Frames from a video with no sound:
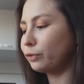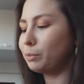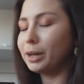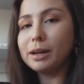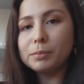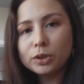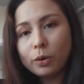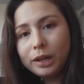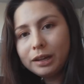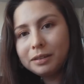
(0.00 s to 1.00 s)
von meiner
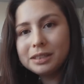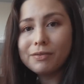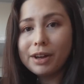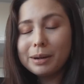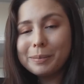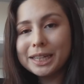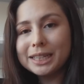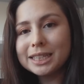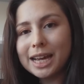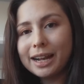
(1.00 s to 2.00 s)
Betreuerin. Sie war nämlich in
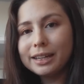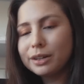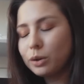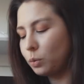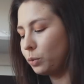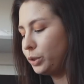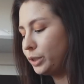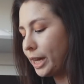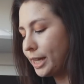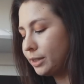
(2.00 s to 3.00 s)
Italien
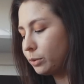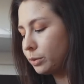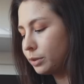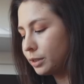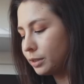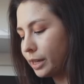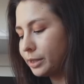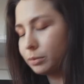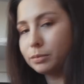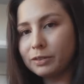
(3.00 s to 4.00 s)
und hat uns,
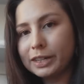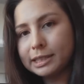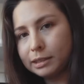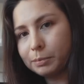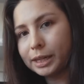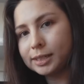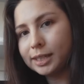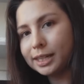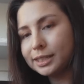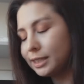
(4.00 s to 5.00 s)
also quasi den
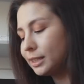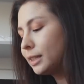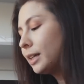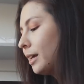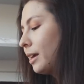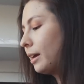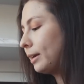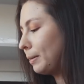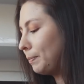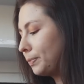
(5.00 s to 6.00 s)
PraktikantInnen,
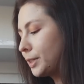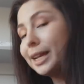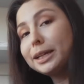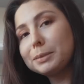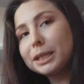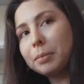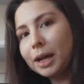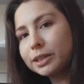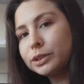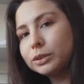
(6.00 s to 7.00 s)
ähm, Snacks mitgebracht.